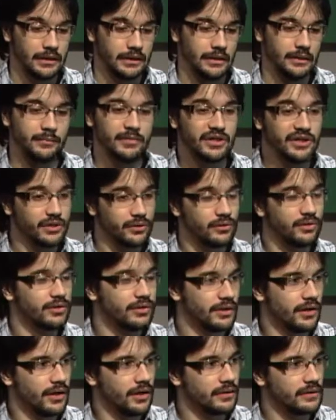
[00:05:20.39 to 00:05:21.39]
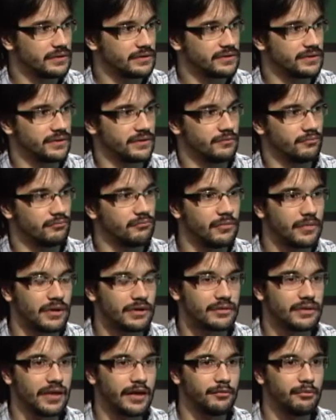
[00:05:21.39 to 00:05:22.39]
E mandei o roteiro, assim. A
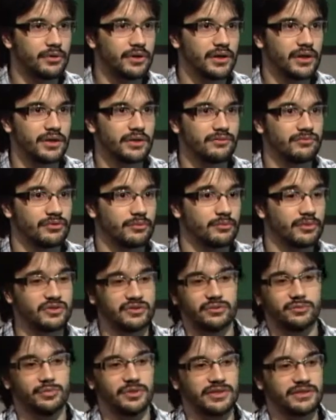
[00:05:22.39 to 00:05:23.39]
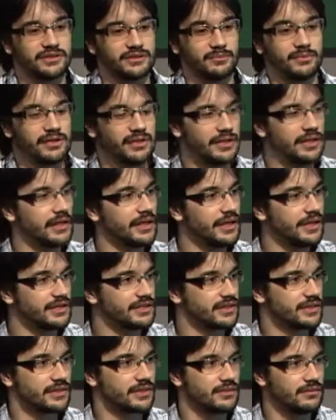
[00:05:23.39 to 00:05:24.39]
Débora foi muito surpresa. Eu mandei,
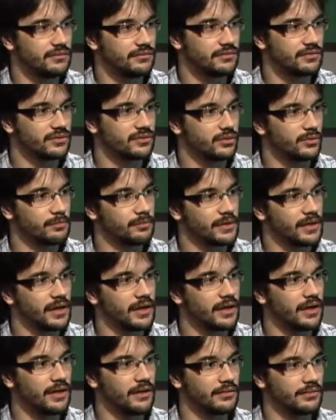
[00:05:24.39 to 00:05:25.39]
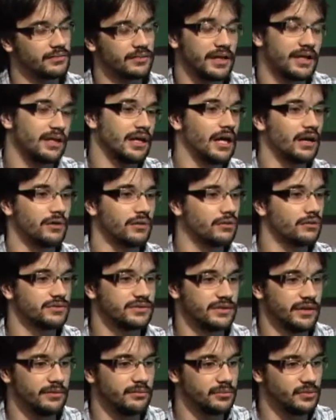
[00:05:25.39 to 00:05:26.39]
achei que ela não ia topar. Dela, ah, eu
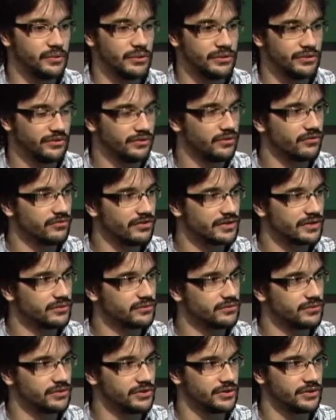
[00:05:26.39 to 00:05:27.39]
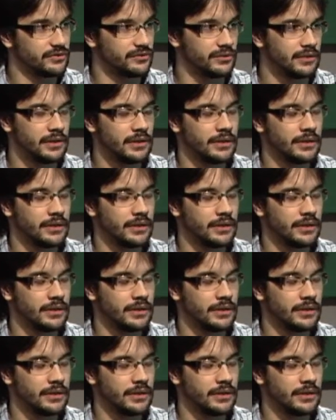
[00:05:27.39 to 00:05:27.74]
gostei muito, vou fazer contigo.